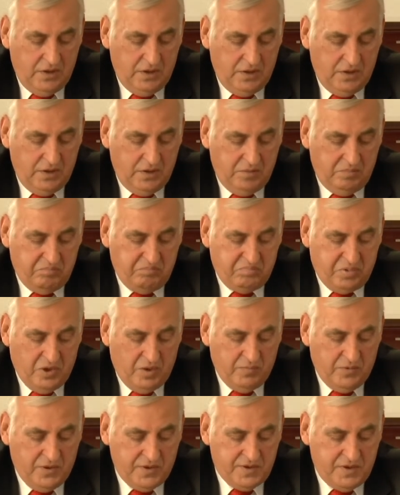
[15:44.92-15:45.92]
y,
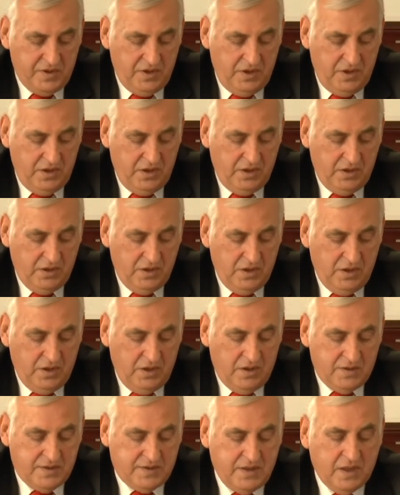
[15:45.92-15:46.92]
pomoc i
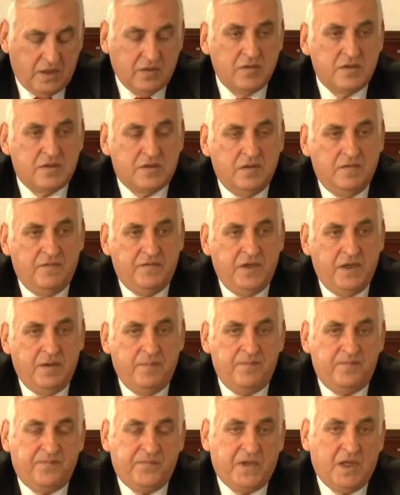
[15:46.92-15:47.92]
z tego co
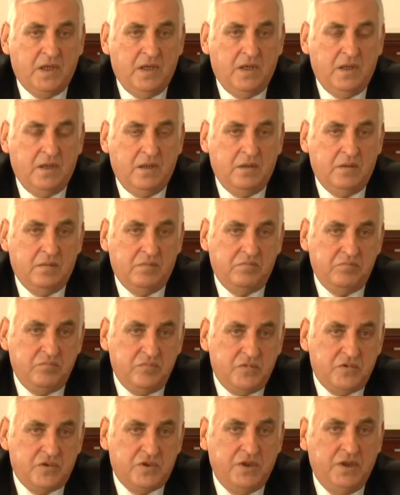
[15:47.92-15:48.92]
wiem, y,
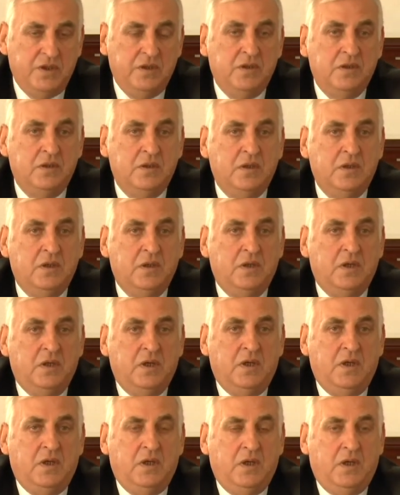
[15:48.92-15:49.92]
ci
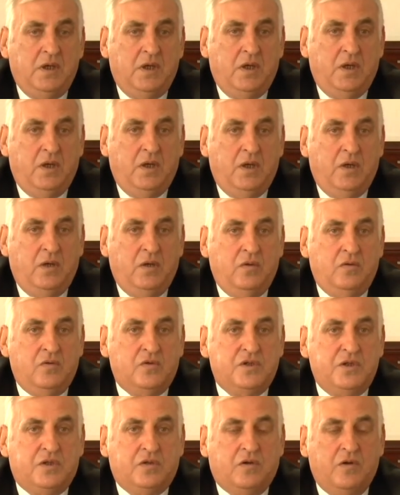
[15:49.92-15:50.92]

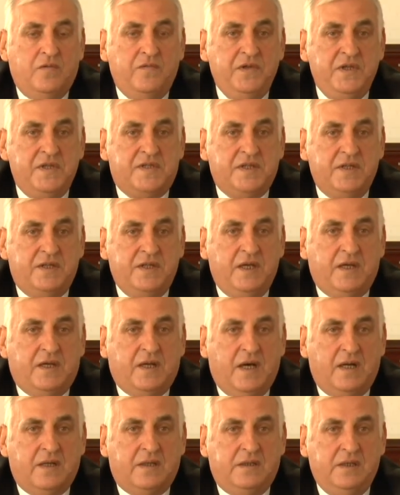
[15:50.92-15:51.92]
Użytkownicy tej
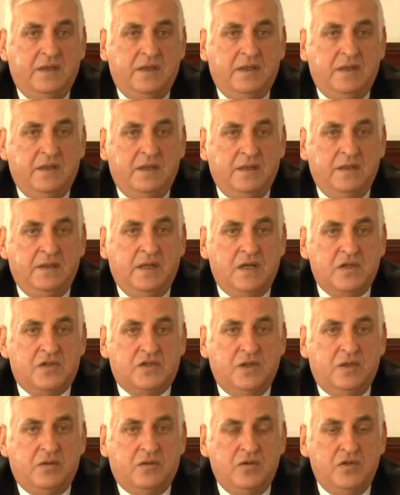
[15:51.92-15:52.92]
karty
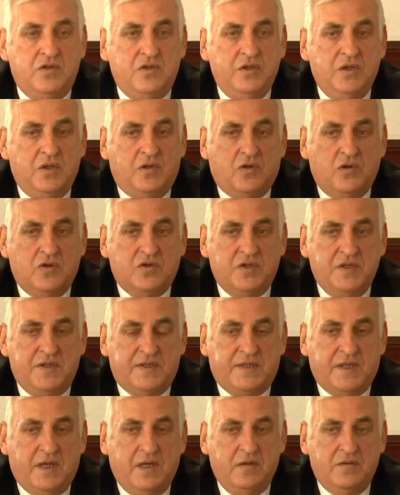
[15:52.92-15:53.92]
naszej rodziny
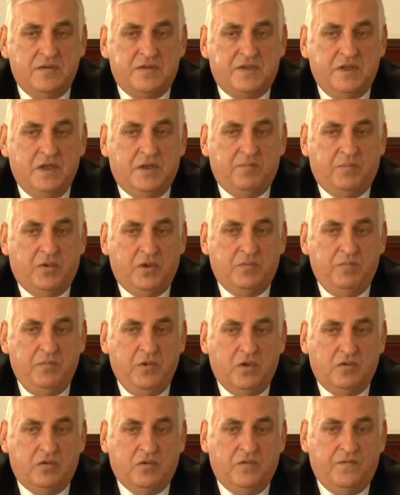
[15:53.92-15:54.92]
korzystają z tych
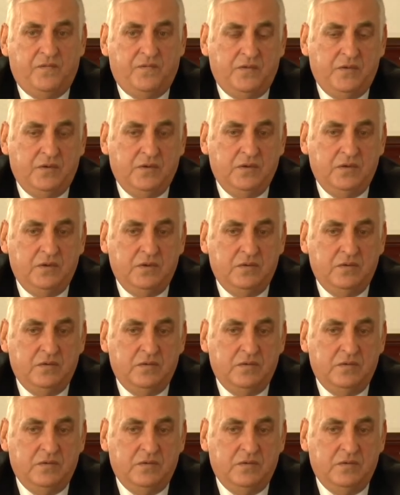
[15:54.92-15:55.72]
podmiotów y,